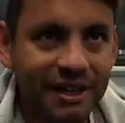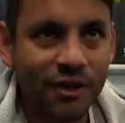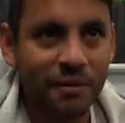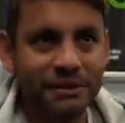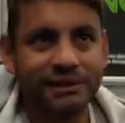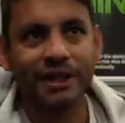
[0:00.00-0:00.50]
Lo
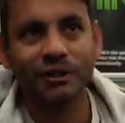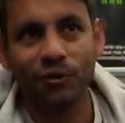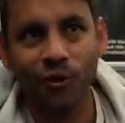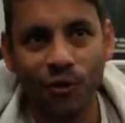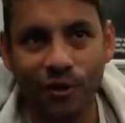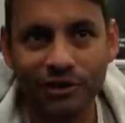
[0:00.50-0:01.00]
que pasa es que
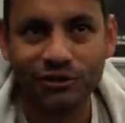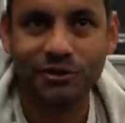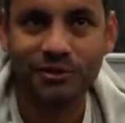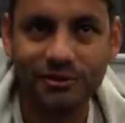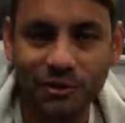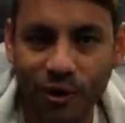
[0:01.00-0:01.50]
todo es
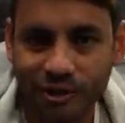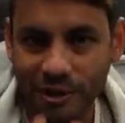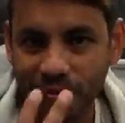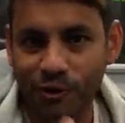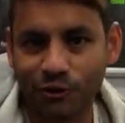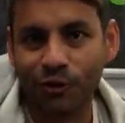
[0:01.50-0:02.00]
todo entra
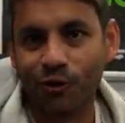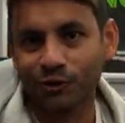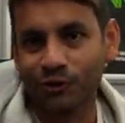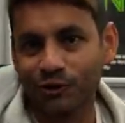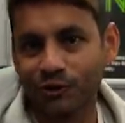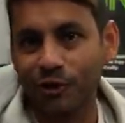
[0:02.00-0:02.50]
por los
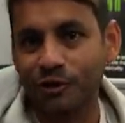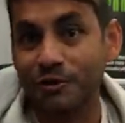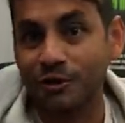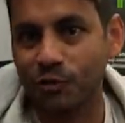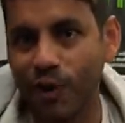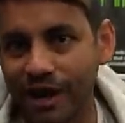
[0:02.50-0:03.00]
ojos, Todo es
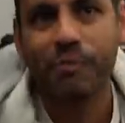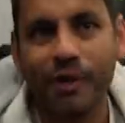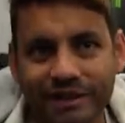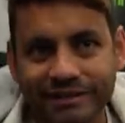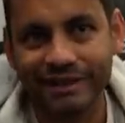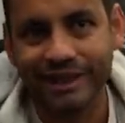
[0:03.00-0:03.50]
visual.
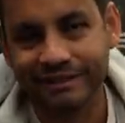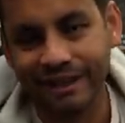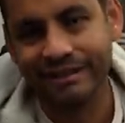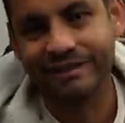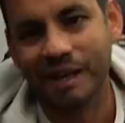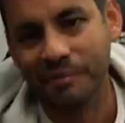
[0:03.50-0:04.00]
Puede ser que
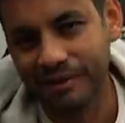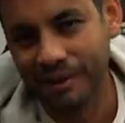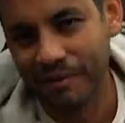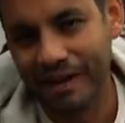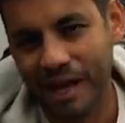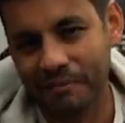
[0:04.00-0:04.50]
estadísticamente
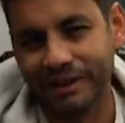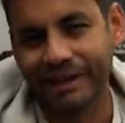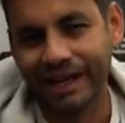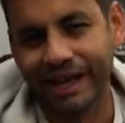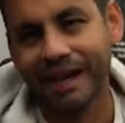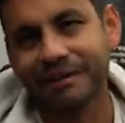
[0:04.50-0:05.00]
Miami
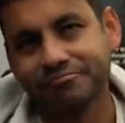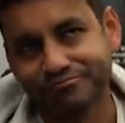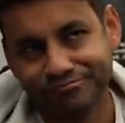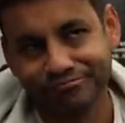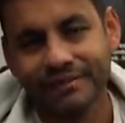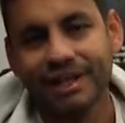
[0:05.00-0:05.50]
tenga
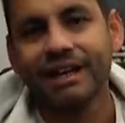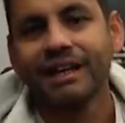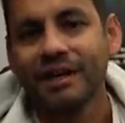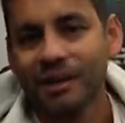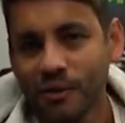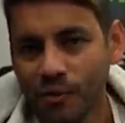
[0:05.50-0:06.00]

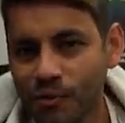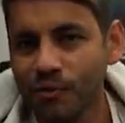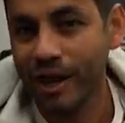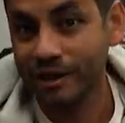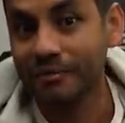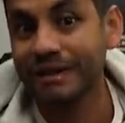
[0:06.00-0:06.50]
un
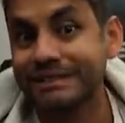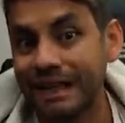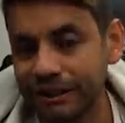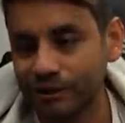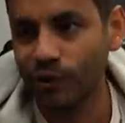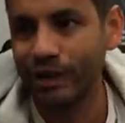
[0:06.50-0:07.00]
rate más
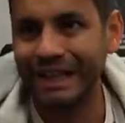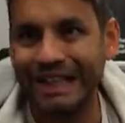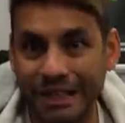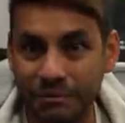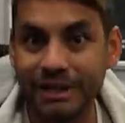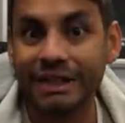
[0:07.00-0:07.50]
alto de
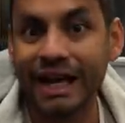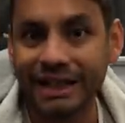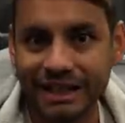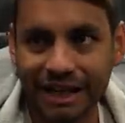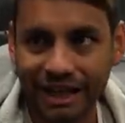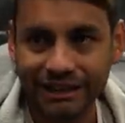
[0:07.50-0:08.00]

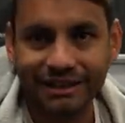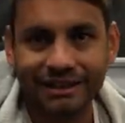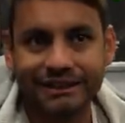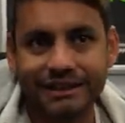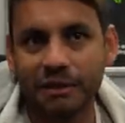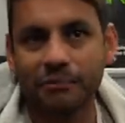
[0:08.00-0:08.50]
criminalidad,
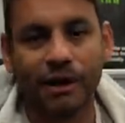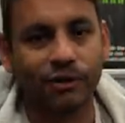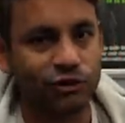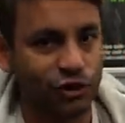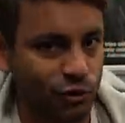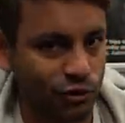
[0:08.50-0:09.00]
sin embargo,
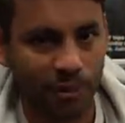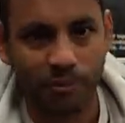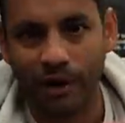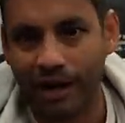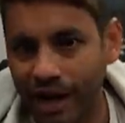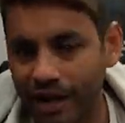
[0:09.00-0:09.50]
si tú estás
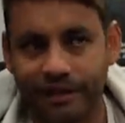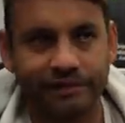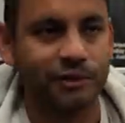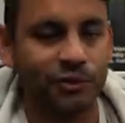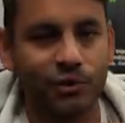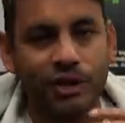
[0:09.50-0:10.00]
por las calles
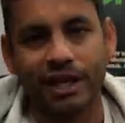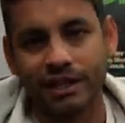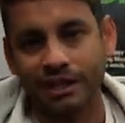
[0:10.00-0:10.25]
en tu día a